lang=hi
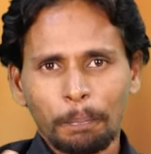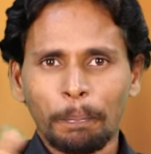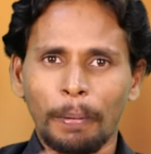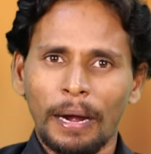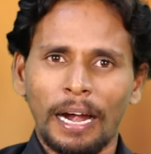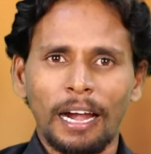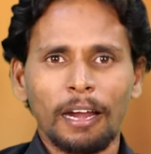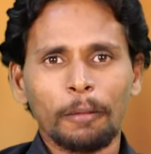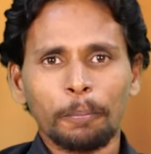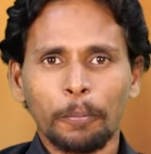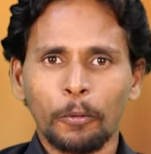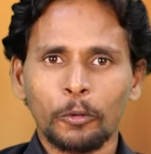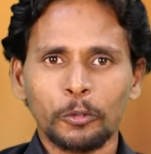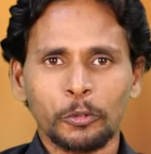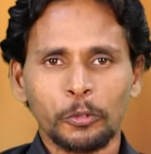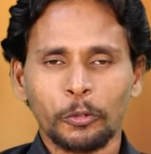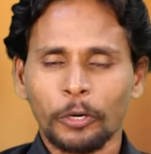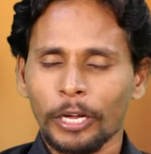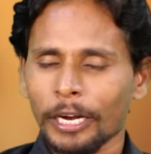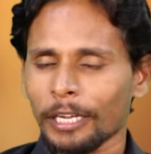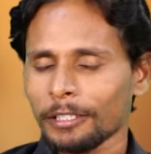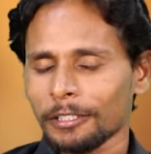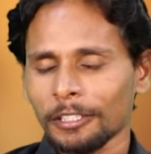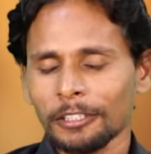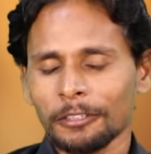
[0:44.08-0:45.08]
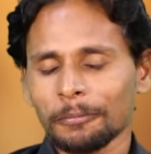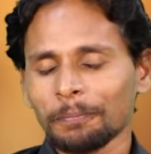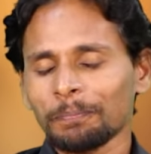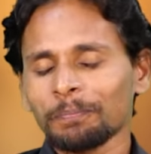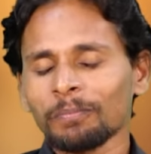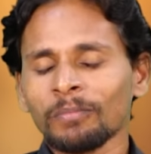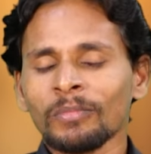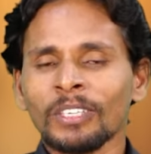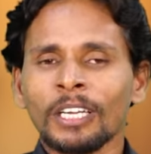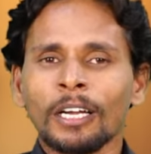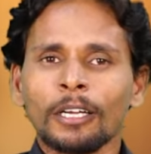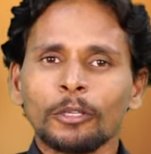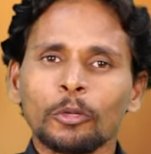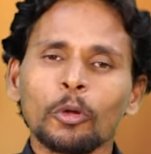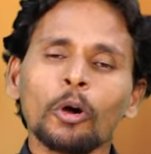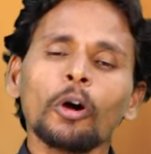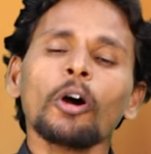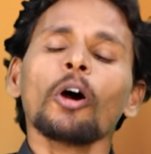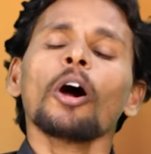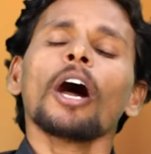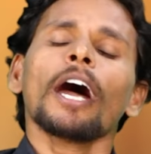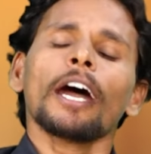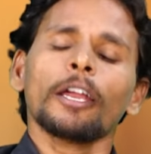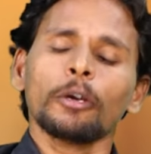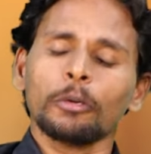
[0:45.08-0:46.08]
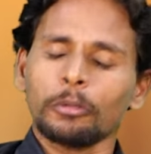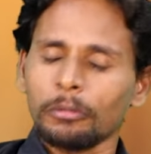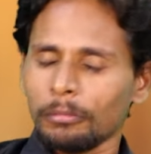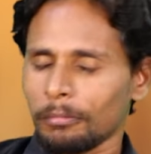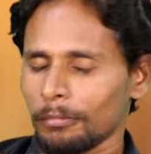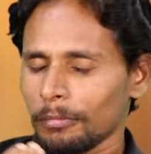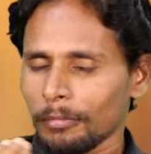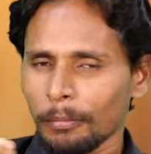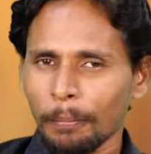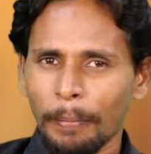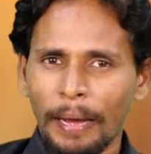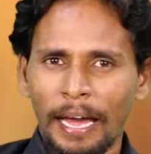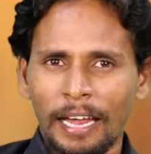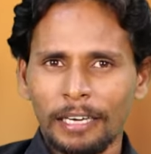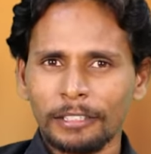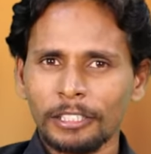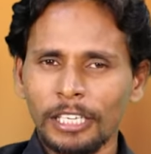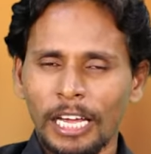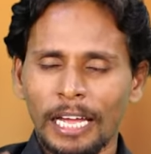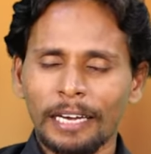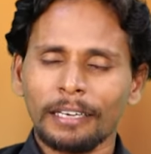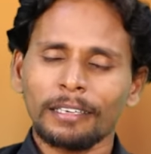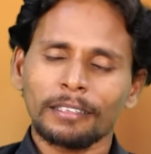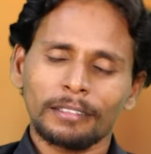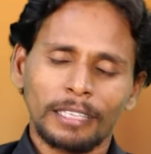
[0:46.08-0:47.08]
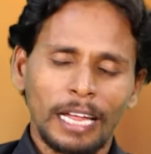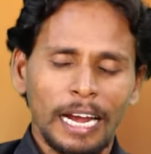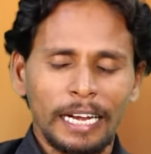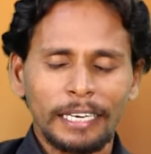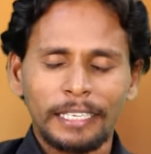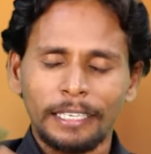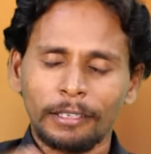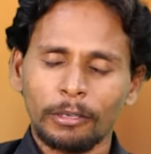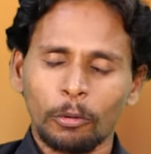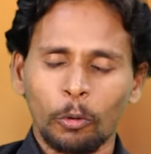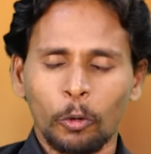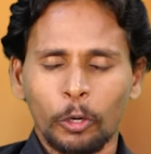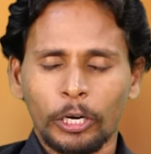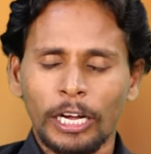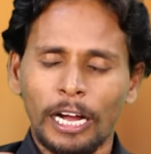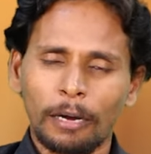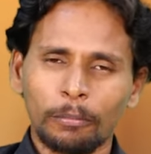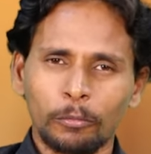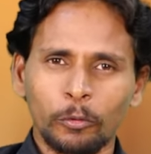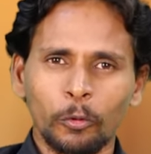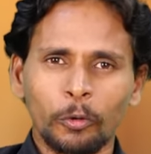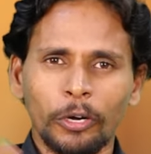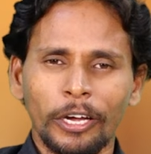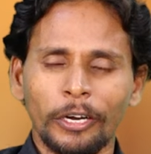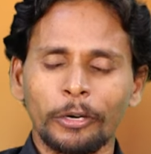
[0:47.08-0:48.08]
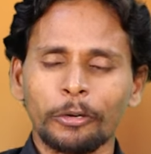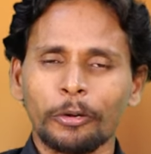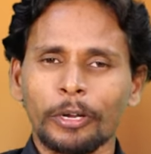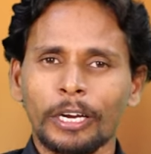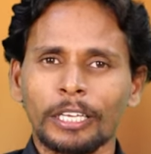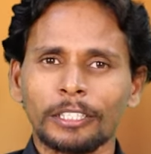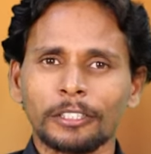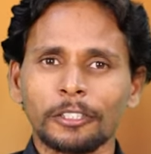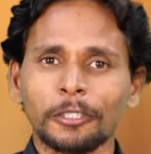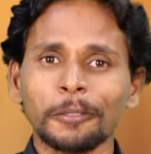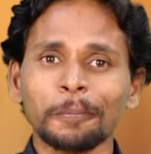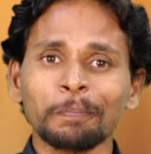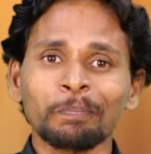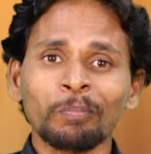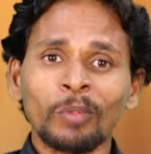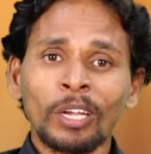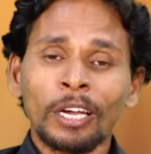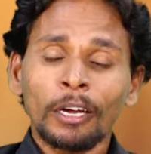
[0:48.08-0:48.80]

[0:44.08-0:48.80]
पाल पोसू कर रचा तो हनु बाहर जान दाढ़ी और काम वो करू कर रचा